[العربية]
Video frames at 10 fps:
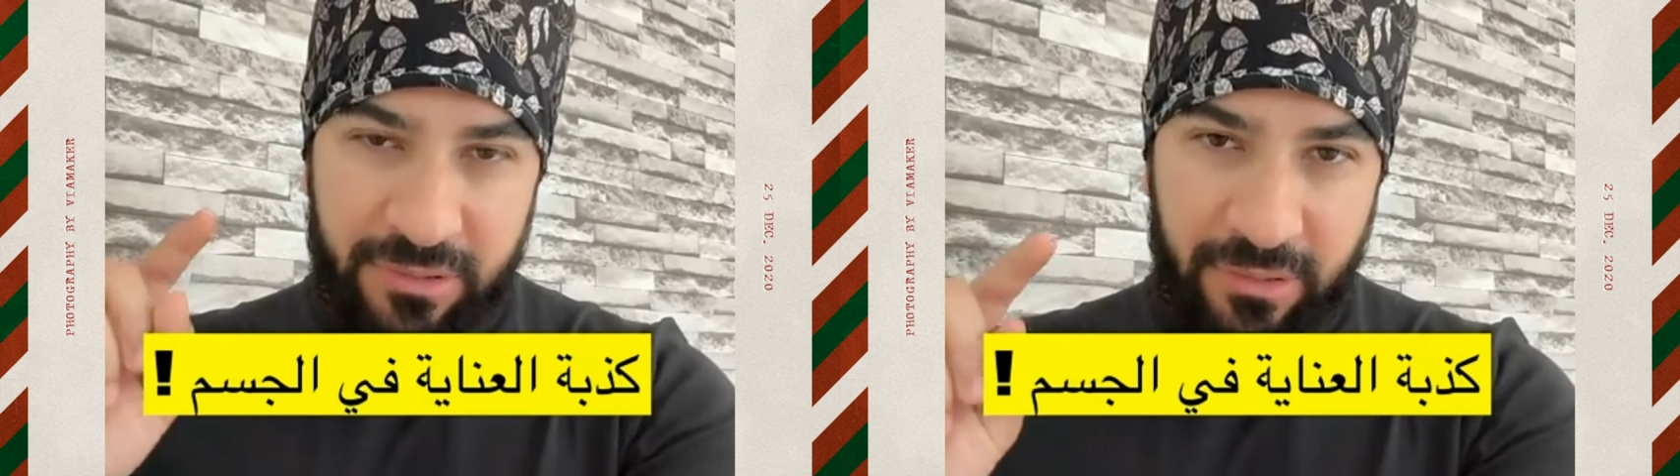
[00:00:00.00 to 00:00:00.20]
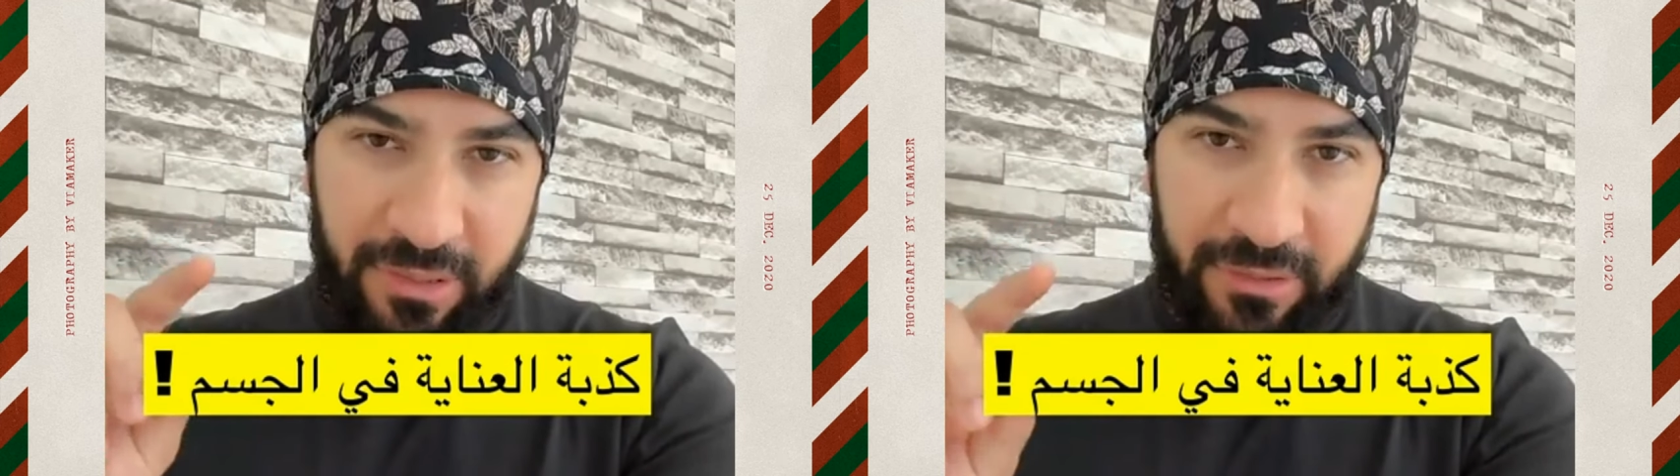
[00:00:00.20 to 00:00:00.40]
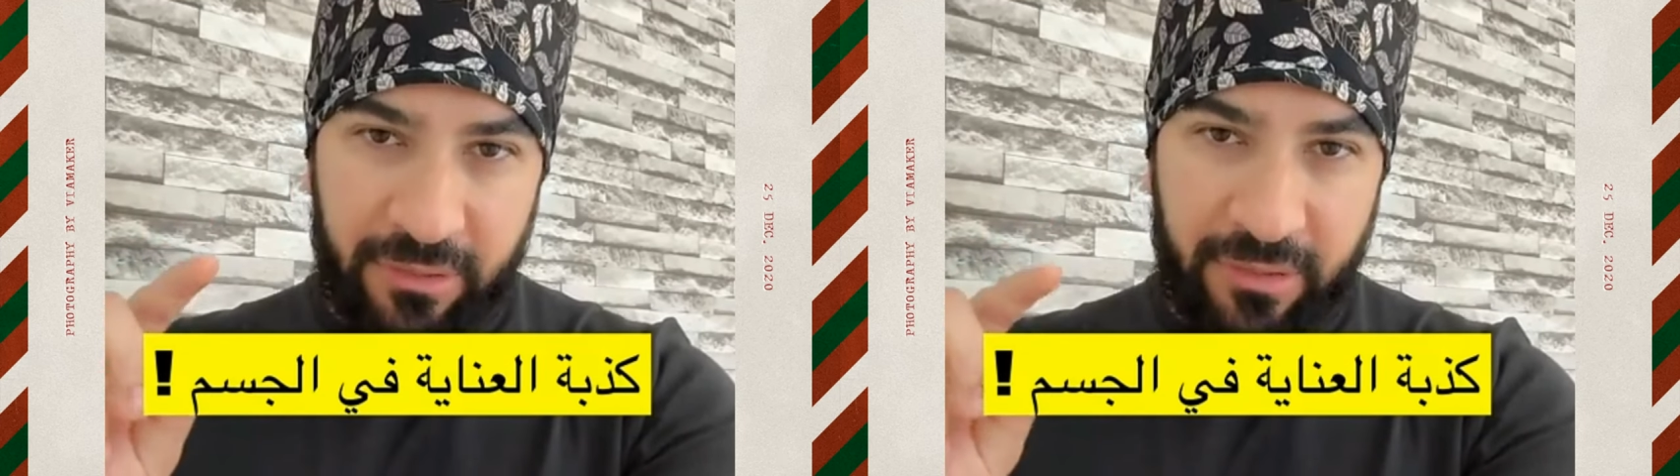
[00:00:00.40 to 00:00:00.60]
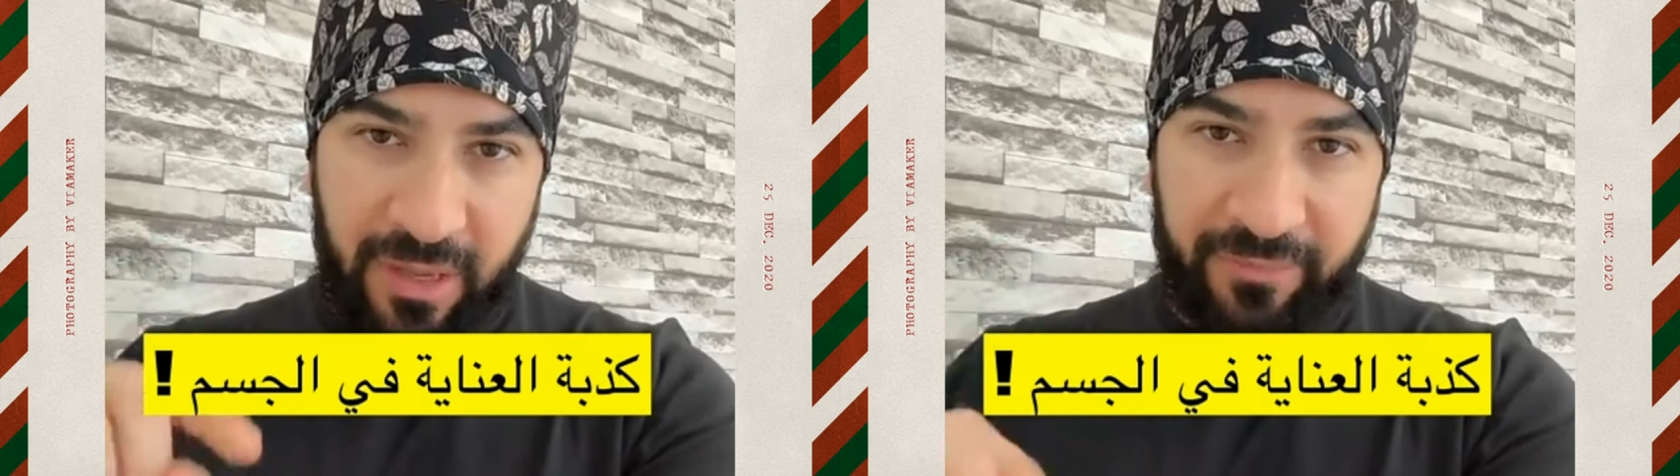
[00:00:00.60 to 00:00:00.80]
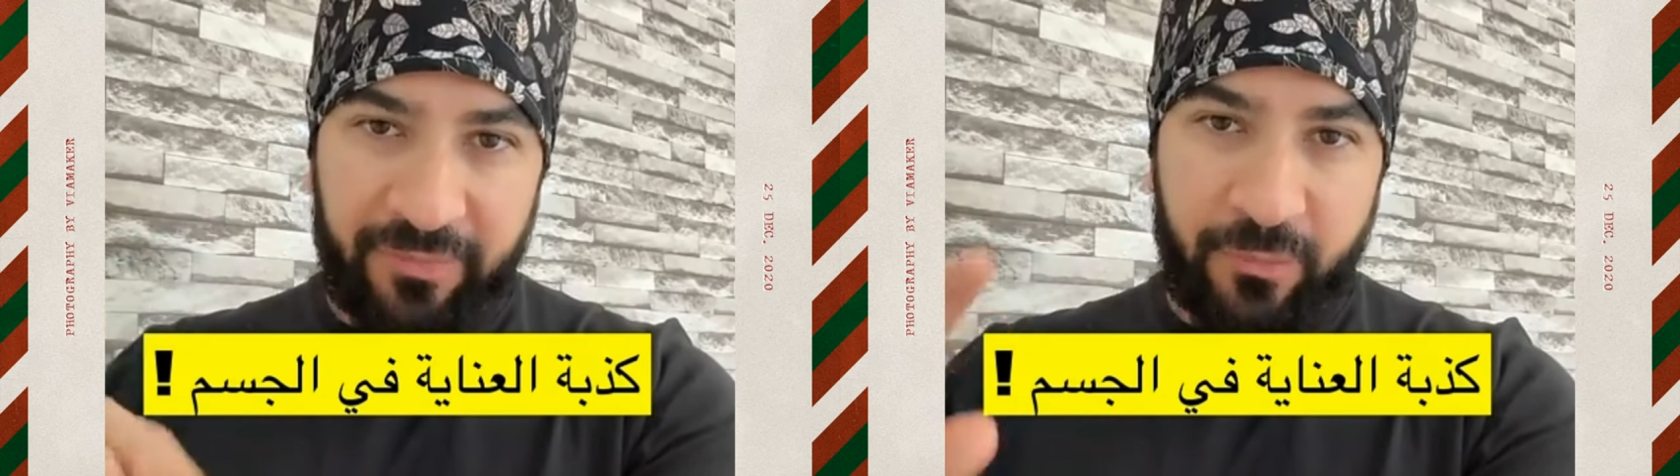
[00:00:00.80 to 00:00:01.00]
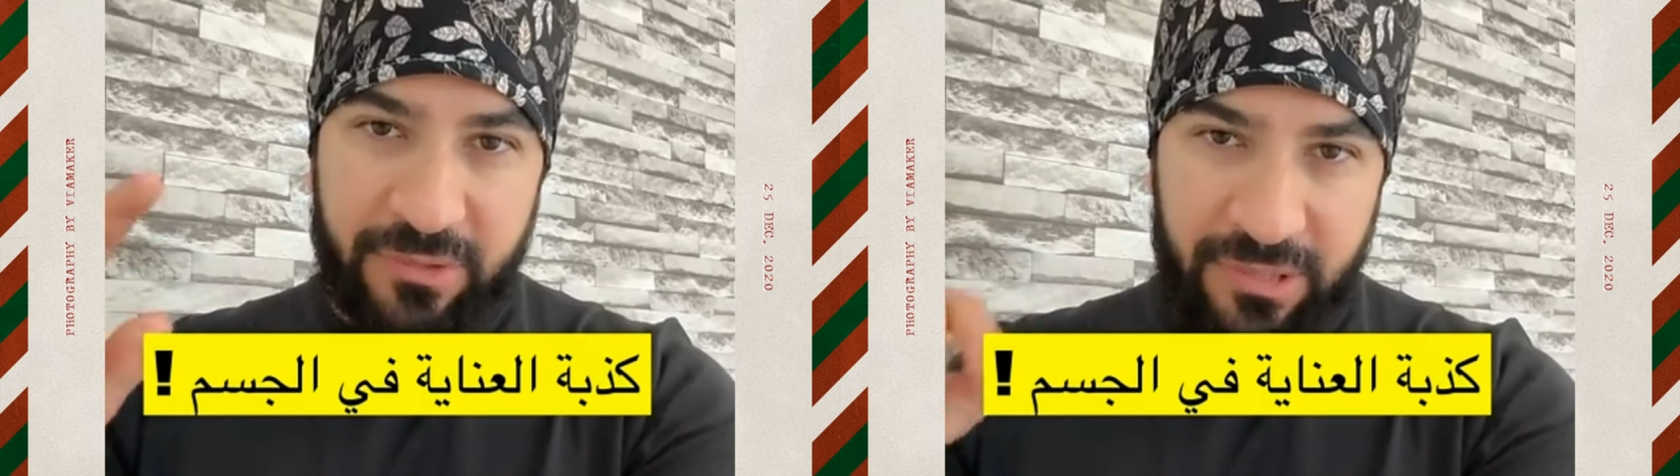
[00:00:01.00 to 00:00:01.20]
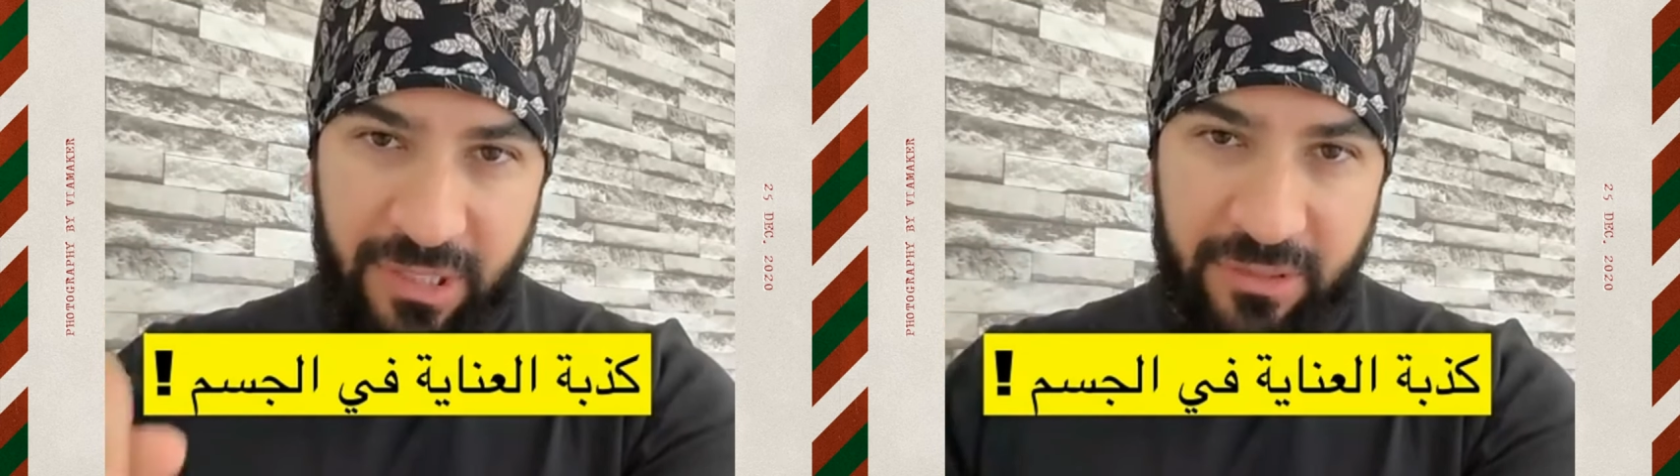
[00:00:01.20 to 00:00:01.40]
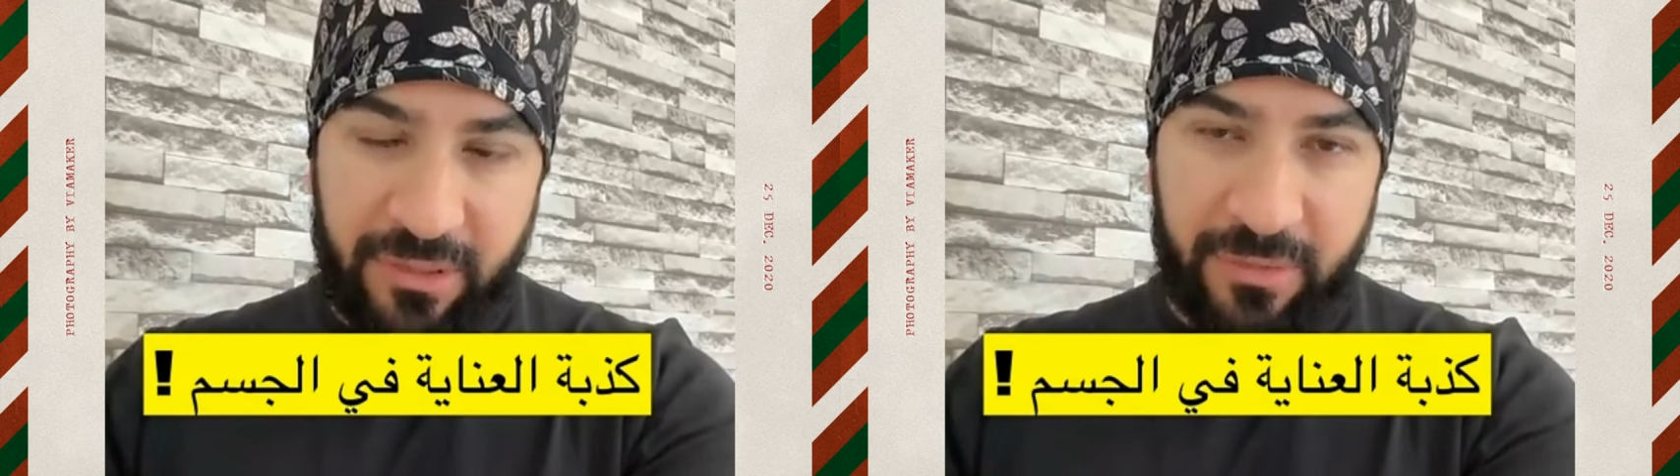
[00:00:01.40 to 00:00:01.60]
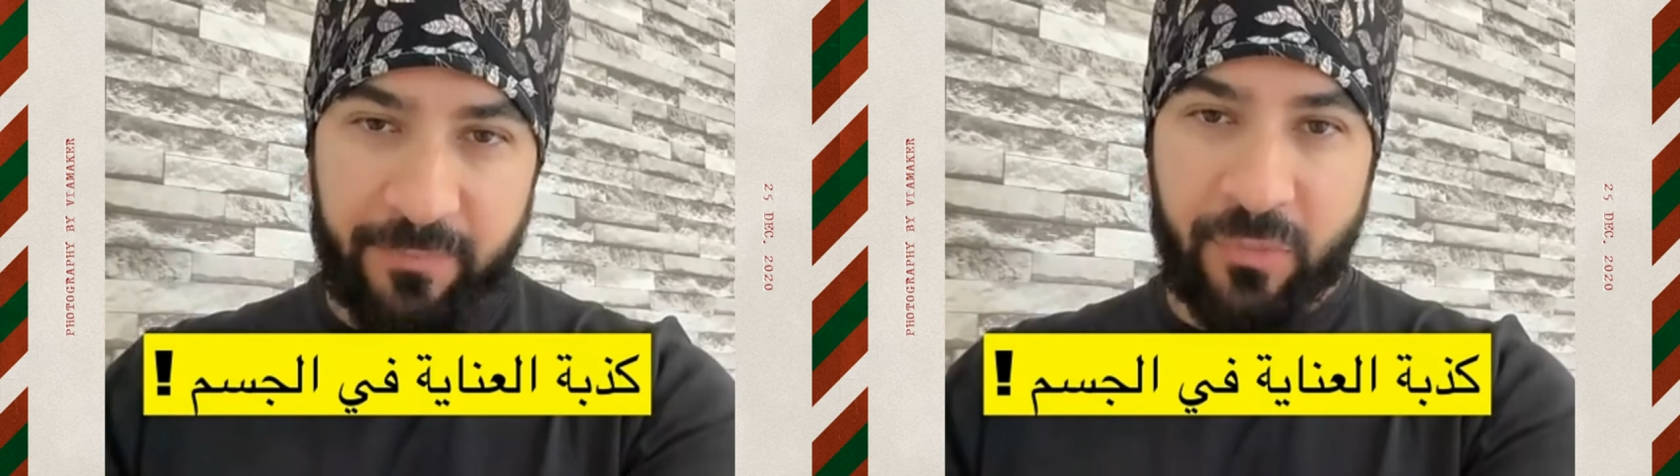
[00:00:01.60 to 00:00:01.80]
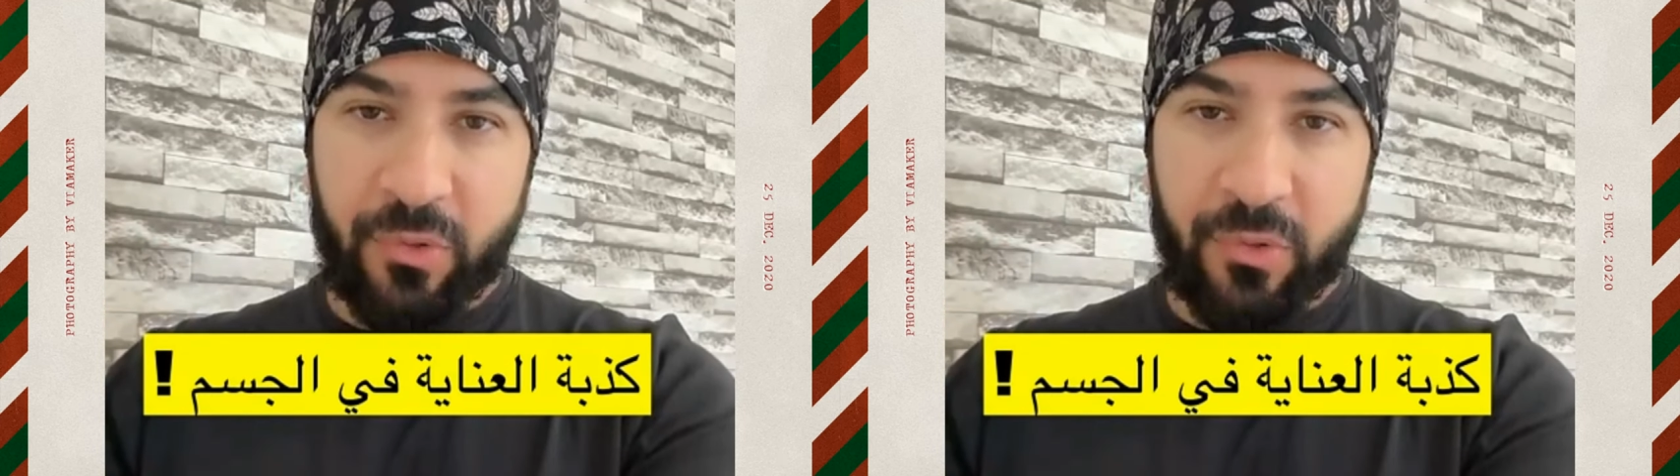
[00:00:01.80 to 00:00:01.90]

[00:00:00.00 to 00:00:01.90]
يعني كافي وزياده